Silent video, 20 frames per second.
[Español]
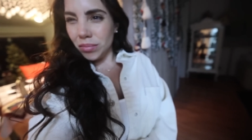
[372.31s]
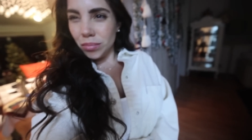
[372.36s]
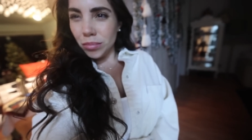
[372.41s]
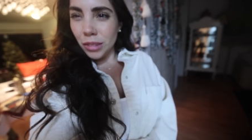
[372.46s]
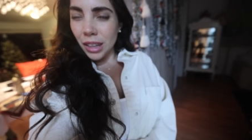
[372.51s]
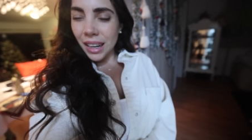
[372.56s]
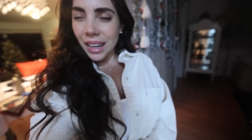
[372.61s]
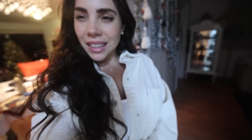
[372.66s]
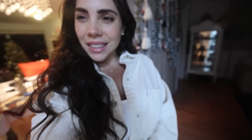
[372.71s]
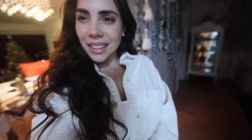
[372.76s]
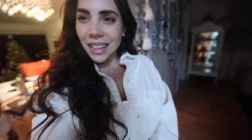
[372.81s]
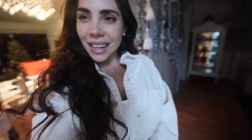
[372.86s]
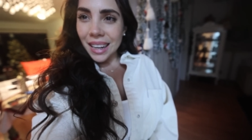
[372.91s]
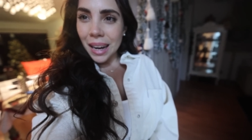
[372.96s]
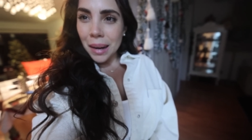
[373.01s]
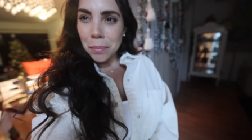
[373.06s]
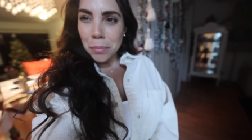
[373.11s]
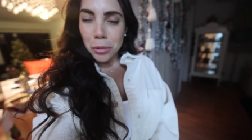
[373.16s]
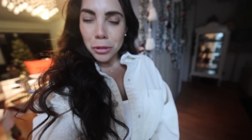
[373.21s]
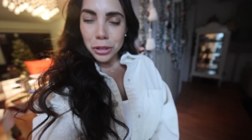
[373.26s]
una
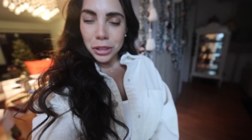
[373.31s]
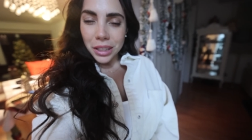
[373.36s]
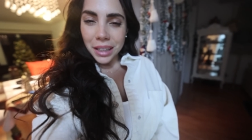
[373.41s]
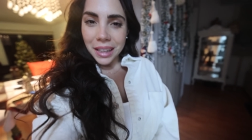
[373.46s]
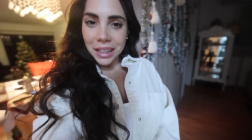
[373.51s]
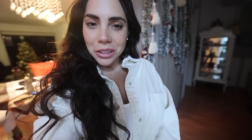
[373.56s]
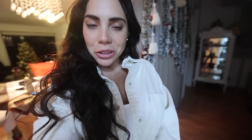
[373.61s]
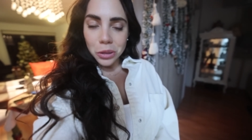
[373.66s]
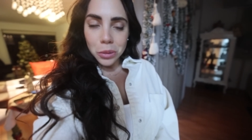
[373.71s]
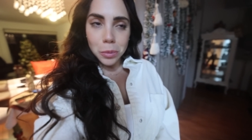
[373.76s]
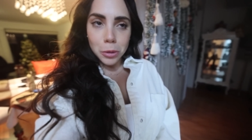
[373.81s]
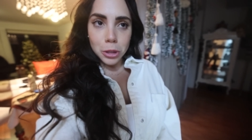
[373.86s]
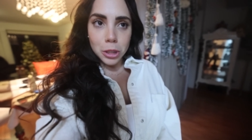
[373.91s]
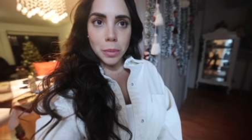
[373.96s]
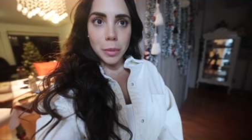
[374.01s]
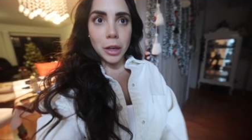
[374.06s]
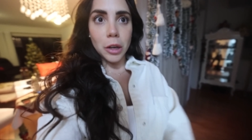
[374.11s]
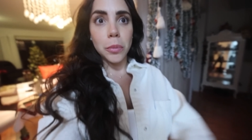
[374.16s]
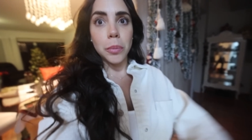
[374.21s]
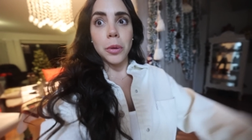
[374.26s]
casaca por si acaso, por
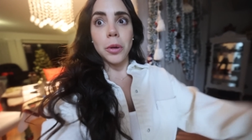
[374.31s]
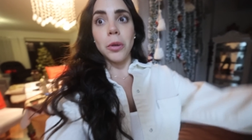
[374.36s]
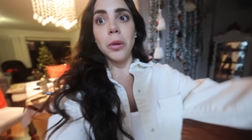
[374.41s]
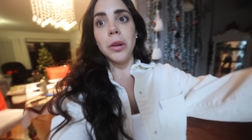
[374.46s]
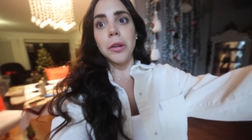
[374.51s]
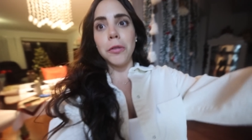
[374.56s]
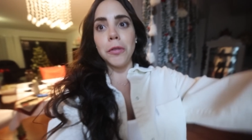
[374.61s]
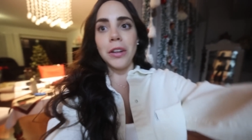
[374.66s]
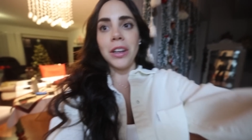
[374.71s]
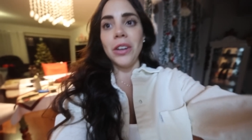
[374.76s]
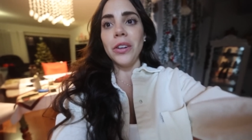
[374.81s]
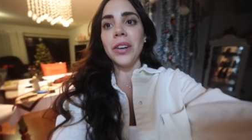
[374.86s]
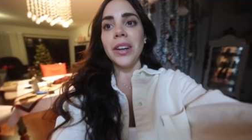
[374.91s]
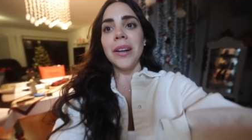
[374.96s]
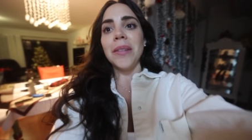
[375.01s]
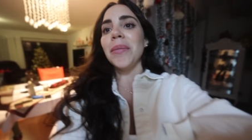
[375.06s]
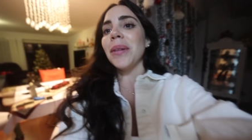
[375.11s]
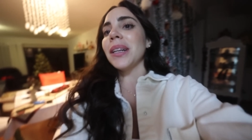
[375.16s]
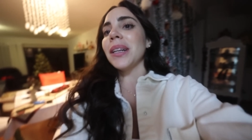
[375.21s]
si me da un poco de frío en el